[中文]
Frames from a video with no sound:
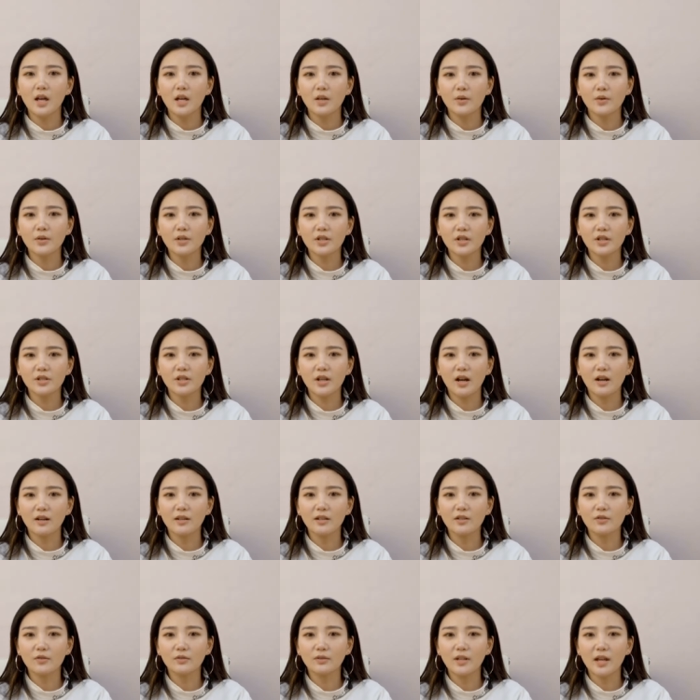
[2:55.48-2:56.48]
于是小
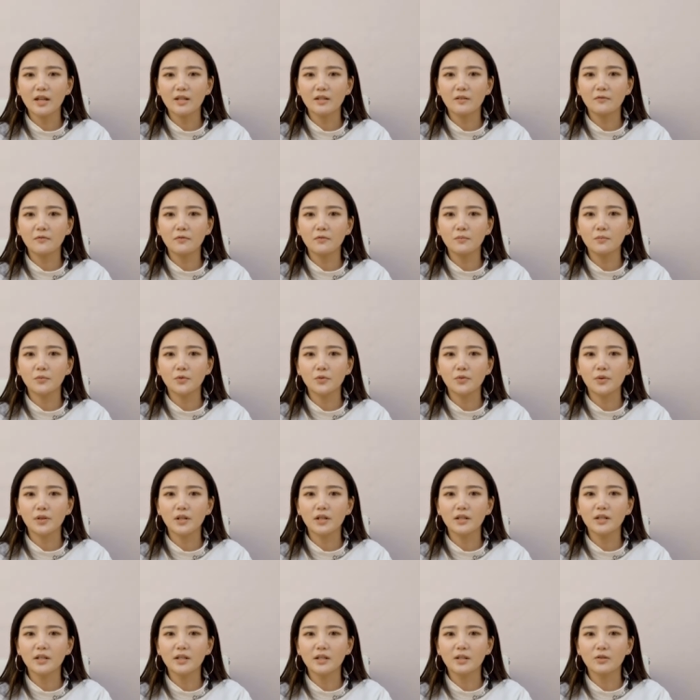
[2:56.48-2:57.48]
丽就带着父母去
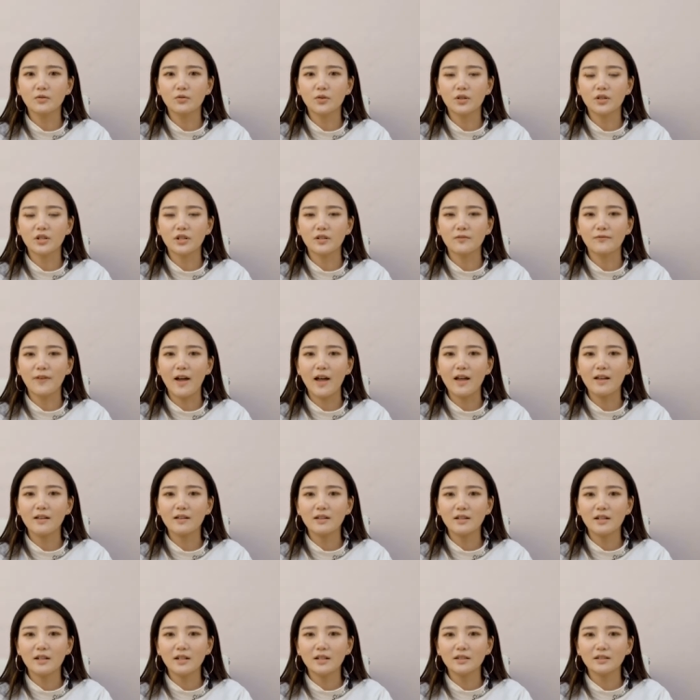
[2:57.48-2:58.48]
了另一桌吃饭。
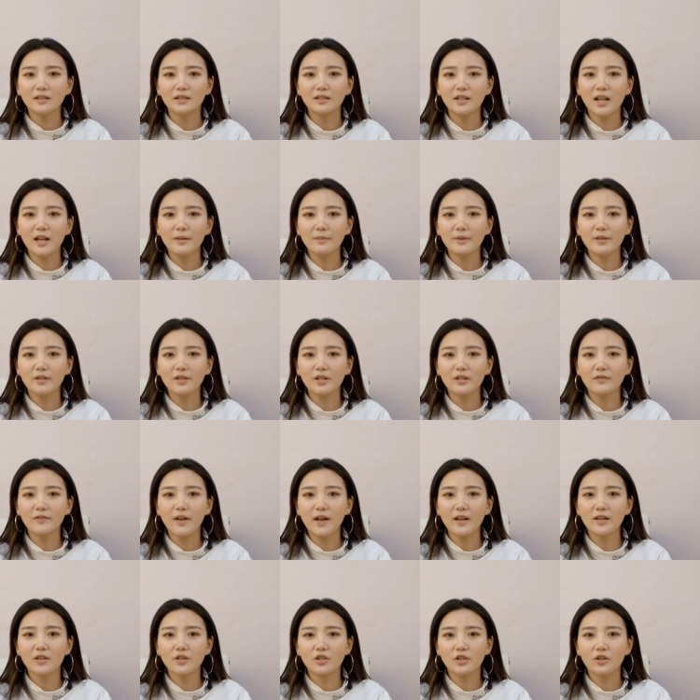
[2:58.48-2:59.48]
等他们吃
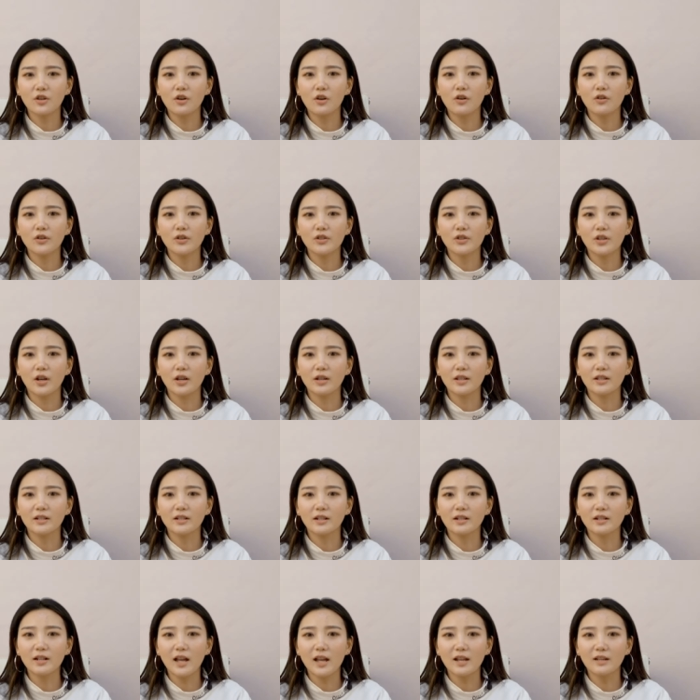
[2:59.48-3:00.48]
饭的时候，小丽
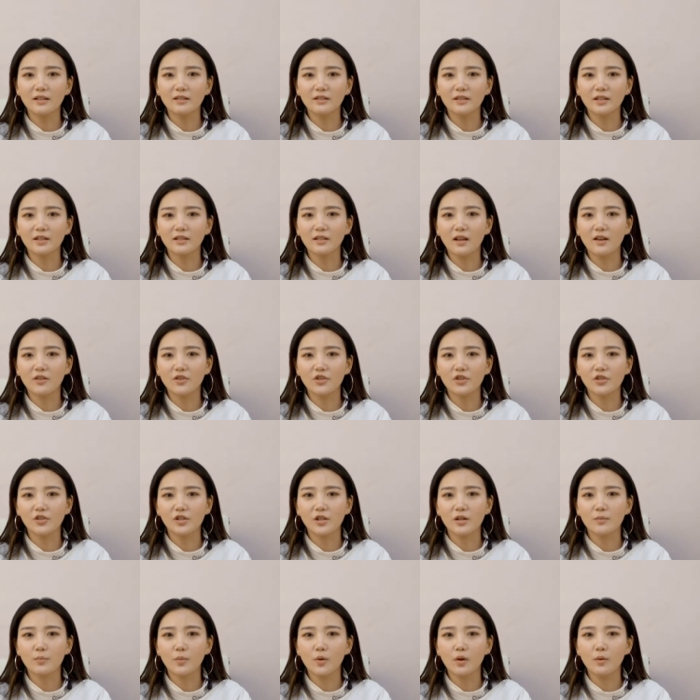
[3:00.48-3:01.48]
仍然能听到自
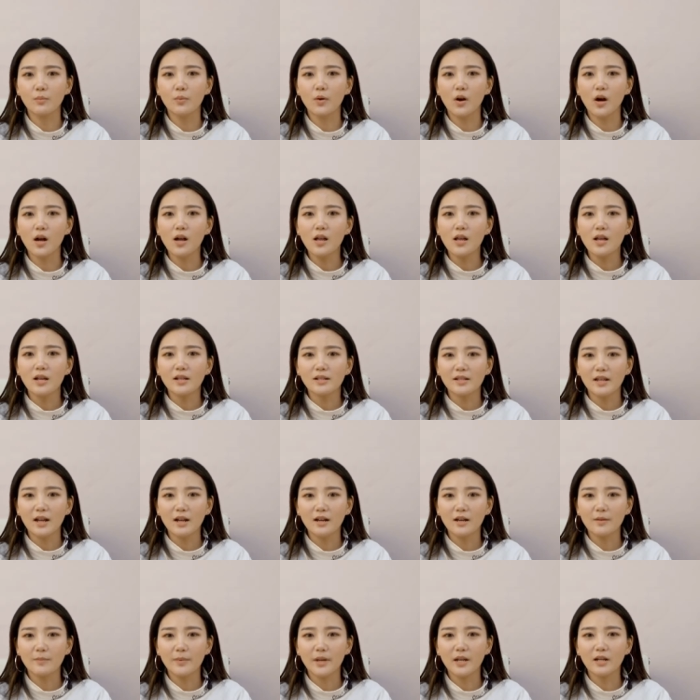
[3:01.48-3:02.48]
己的婆婆在
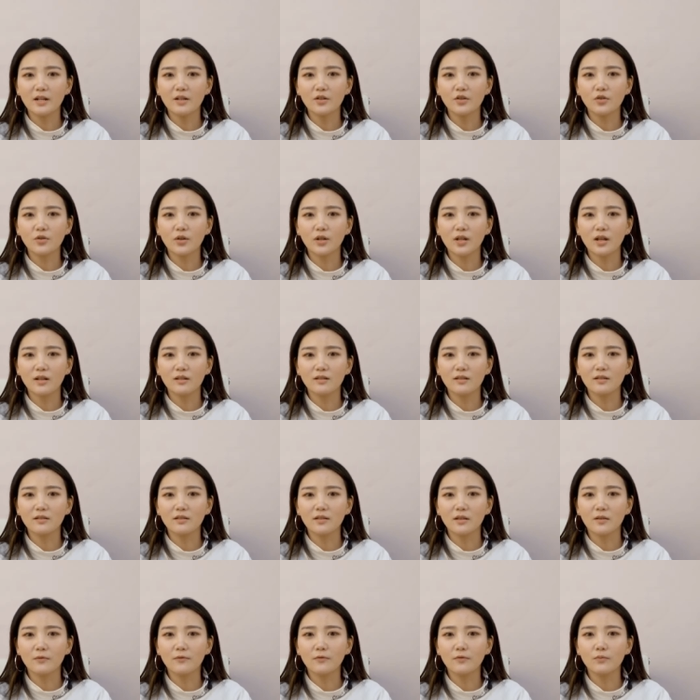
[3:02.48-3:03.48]
和别人说到自
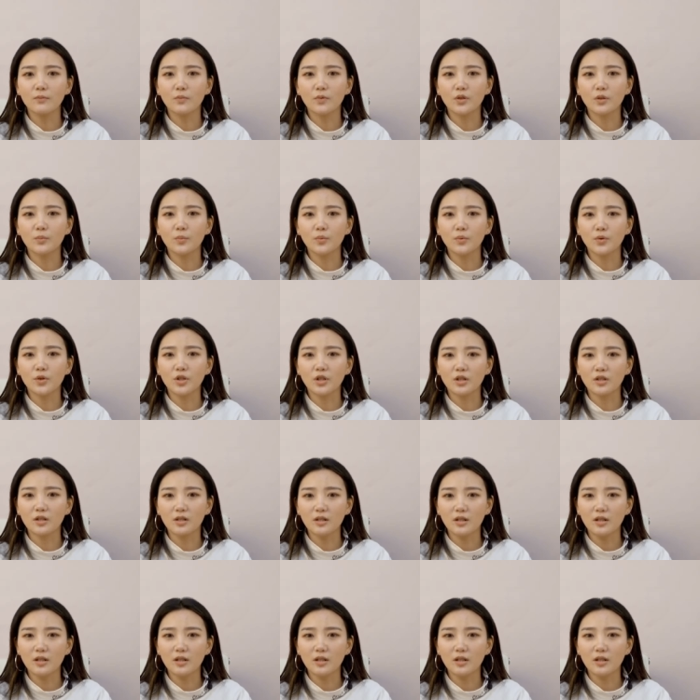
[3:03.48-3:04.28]
己父母的不是，